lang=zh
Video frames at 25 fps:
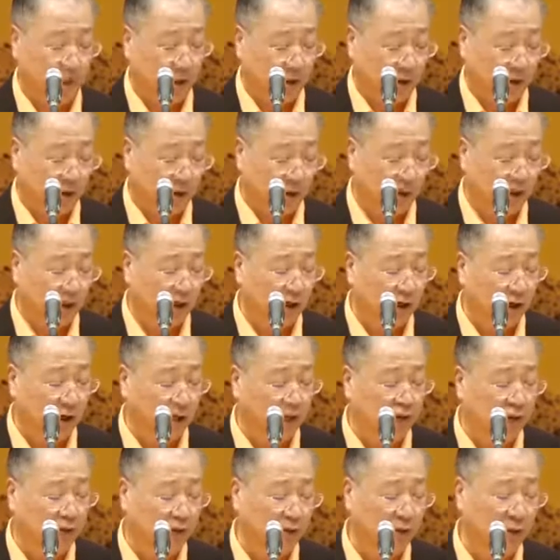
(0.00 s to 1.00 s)
我要
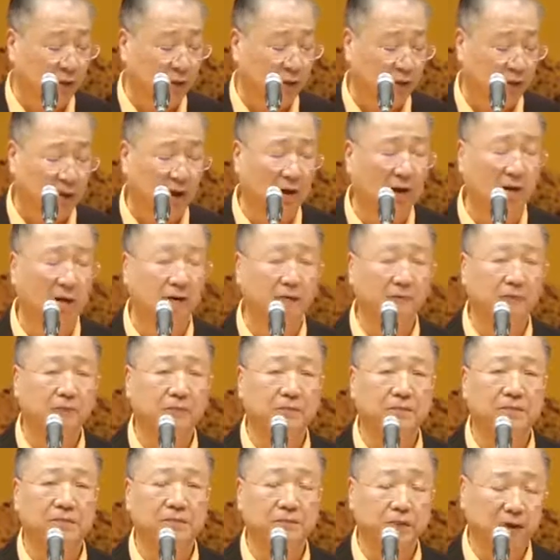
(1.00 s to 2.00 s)
求不高。”
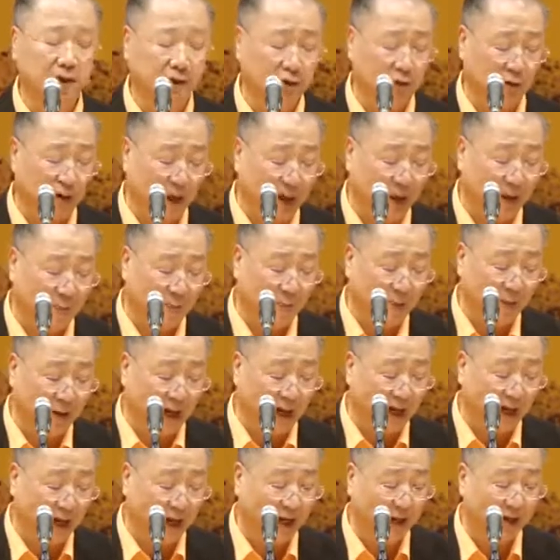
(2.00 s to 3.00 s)
你就安
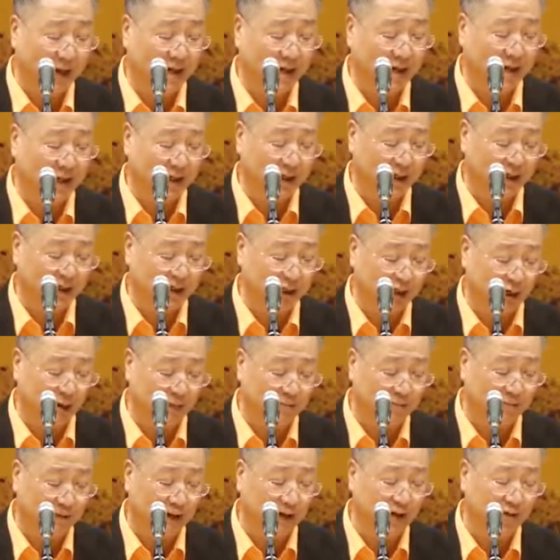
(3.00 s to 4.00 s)
排一个小
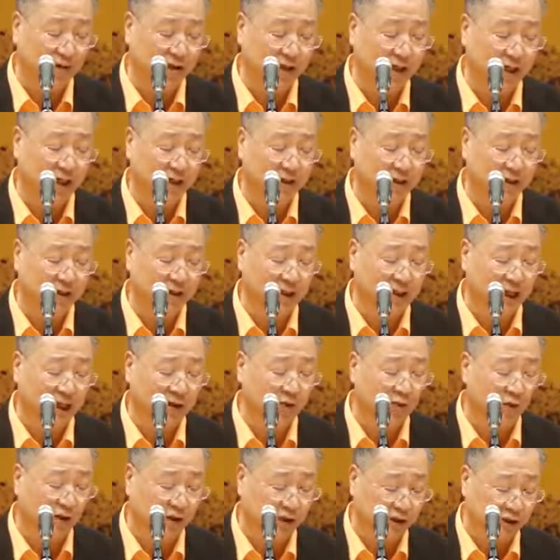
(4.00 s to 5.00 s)
房间给
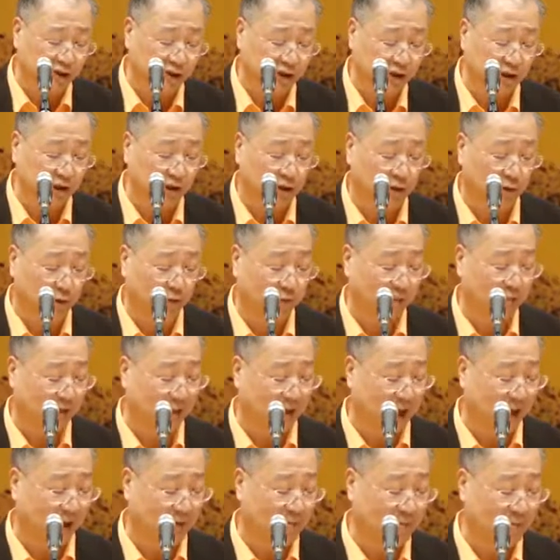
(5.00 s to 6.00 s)
我吃一口
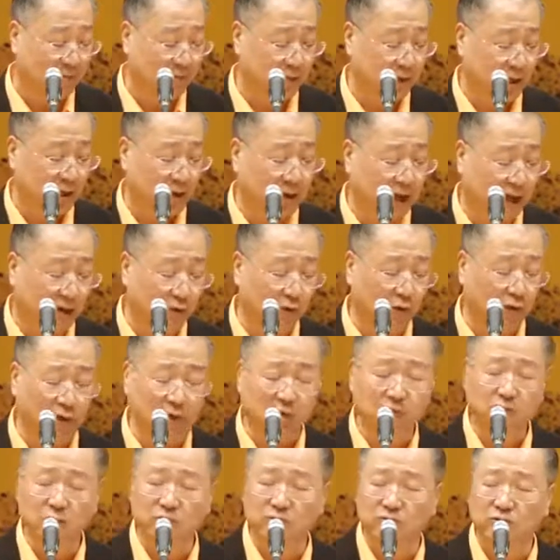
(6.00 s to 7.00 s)
饭，让我
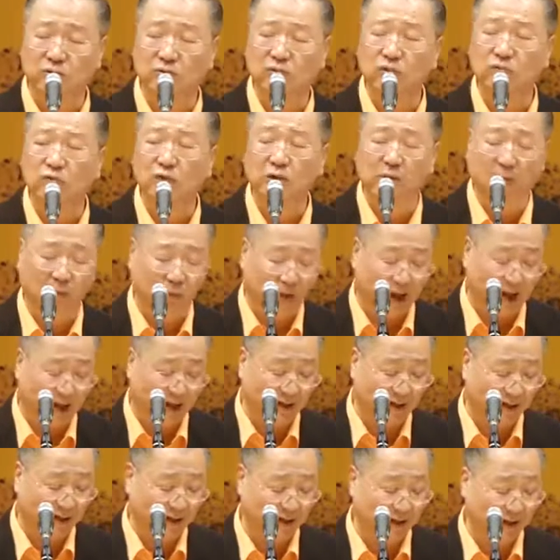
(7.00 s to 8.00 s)
度过
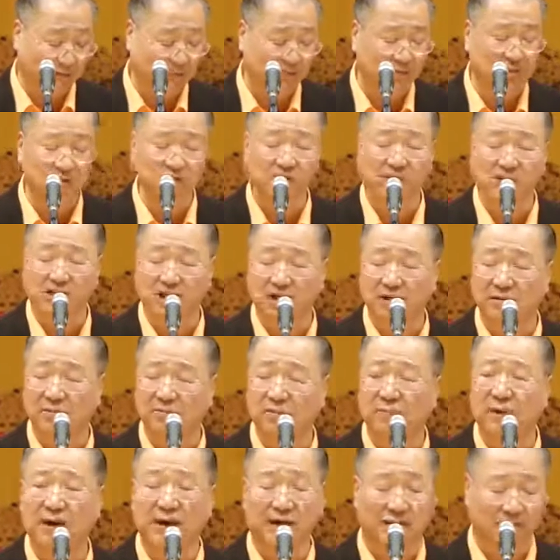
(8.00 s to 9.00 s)
晚年，
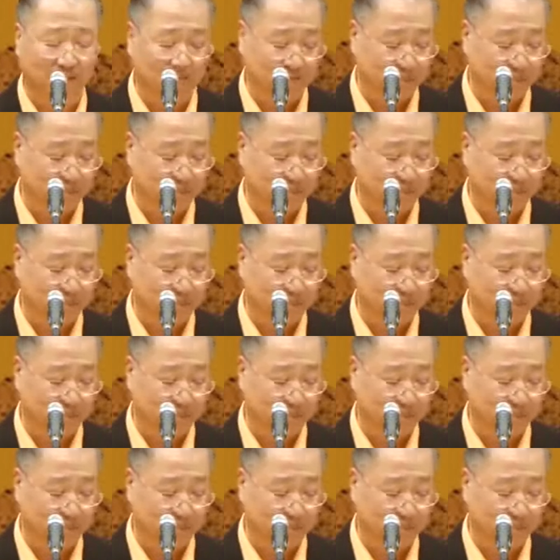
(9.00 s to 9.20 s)
行吧？